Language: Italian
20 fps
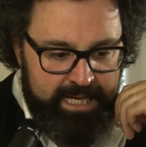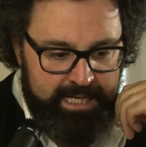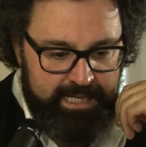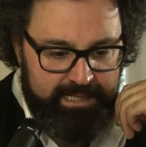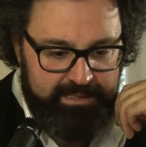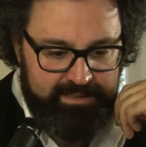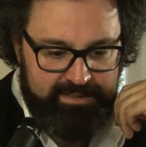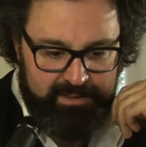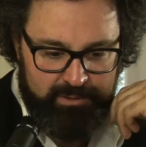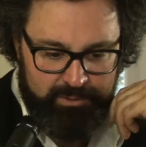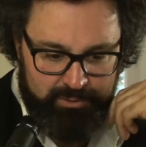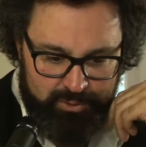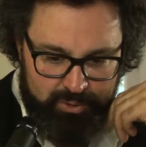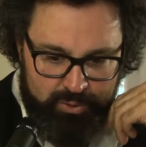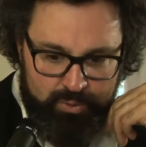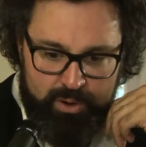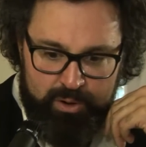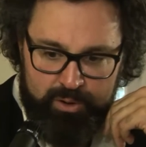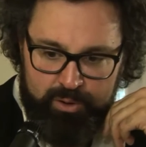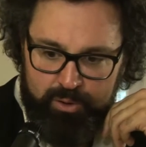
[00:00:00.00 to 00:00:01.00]
In secondo
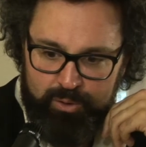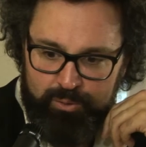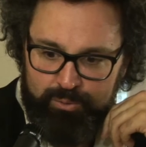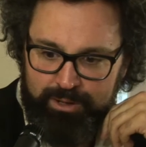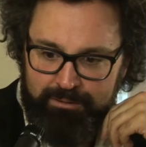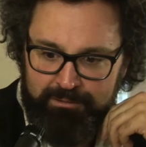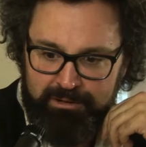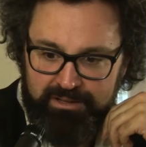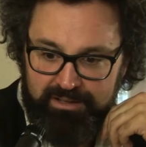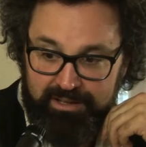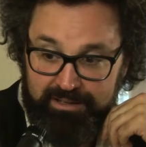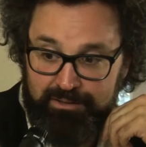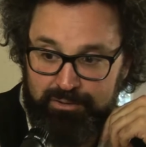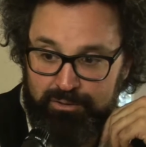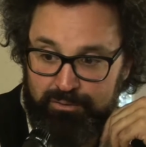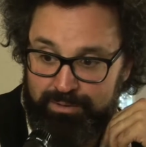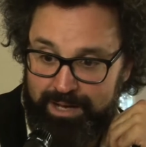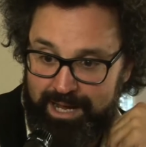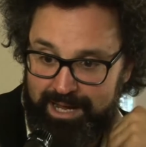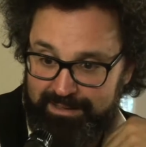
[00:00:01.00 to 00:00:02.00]
luogo, una volta
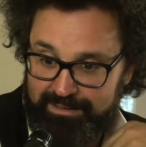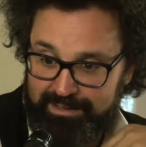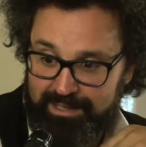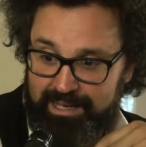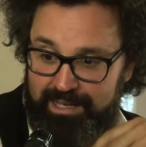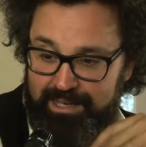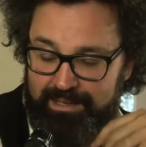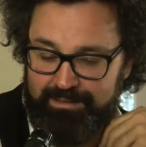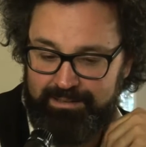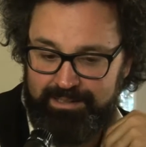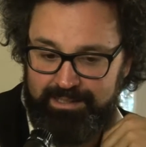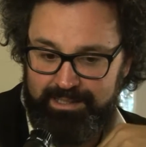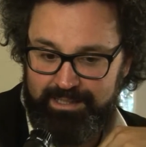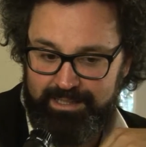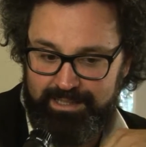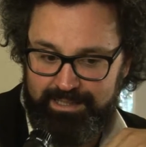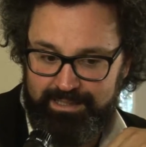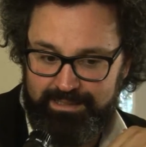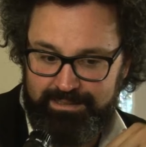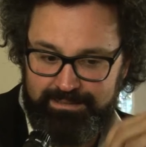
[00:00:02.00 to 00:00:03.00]
trovata e
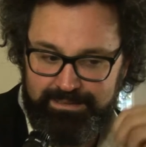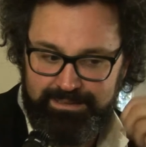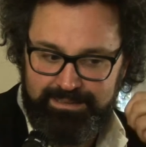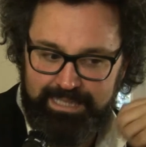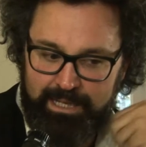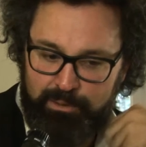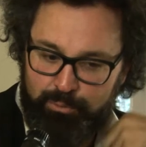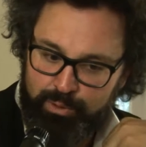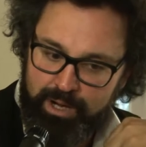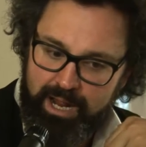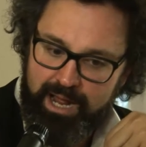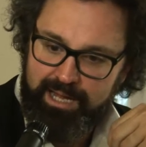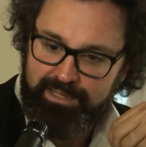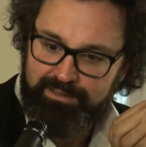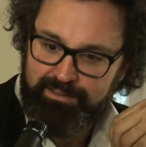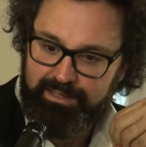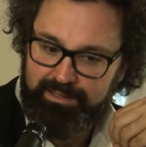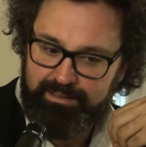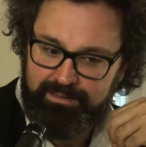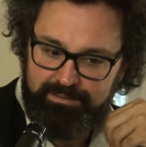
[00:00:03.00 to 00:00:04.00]

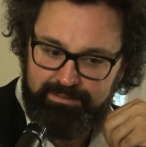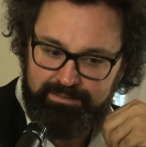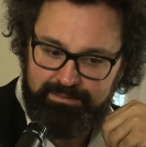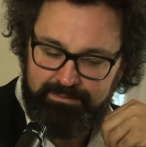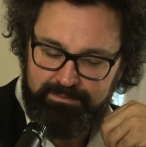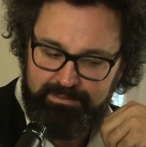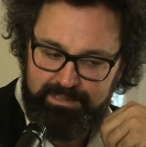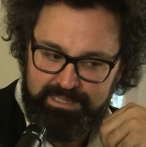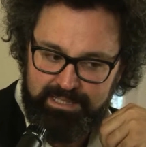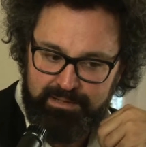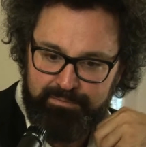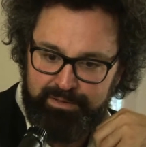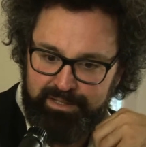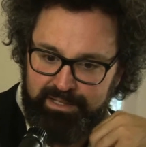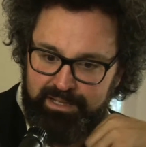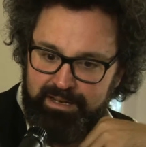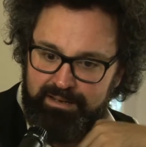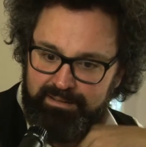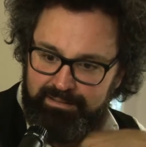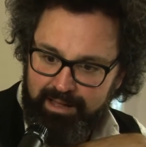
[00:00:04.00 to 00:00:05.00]
instaurata questa
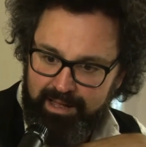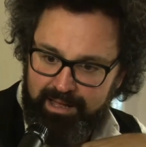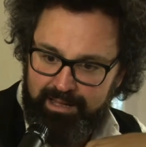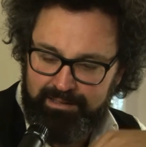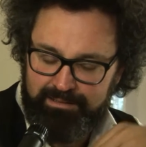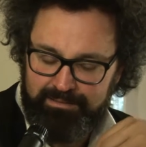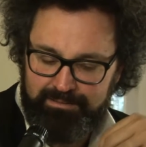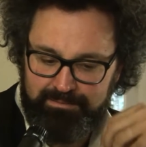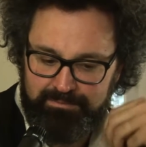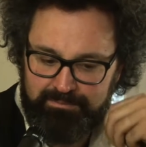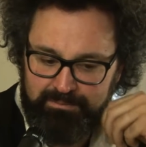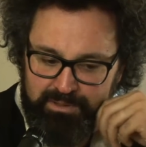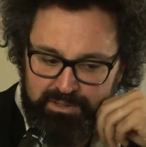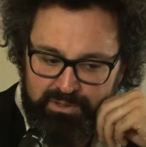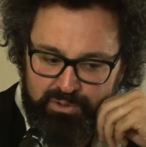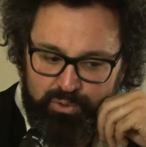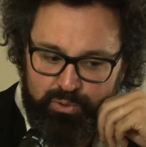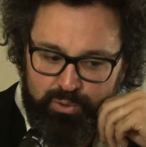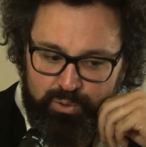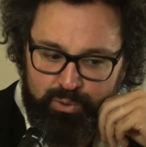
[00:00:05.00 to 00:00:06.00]
fedeltà, ehm,
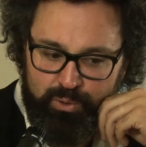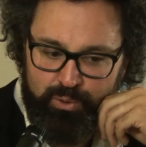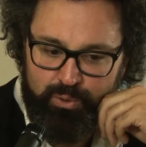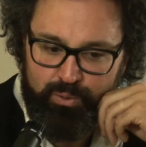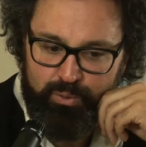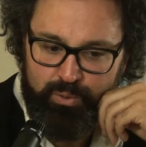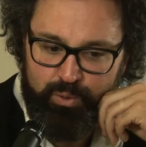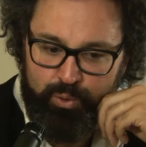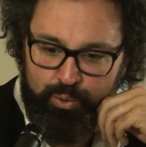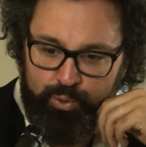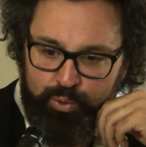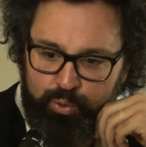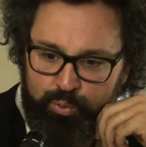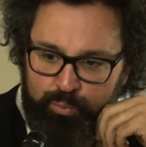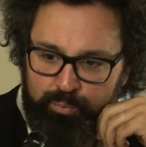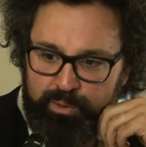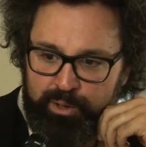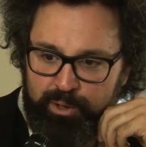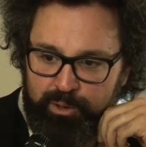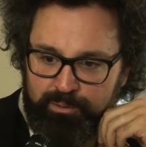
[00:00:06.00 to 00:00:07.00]
questo
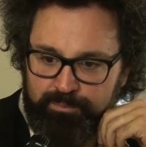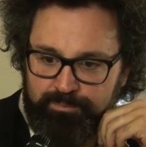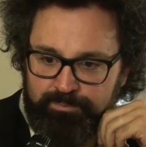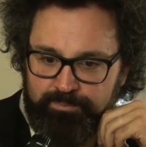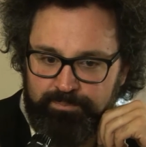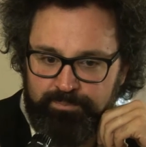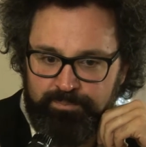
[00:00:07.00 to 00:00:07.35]
connubio,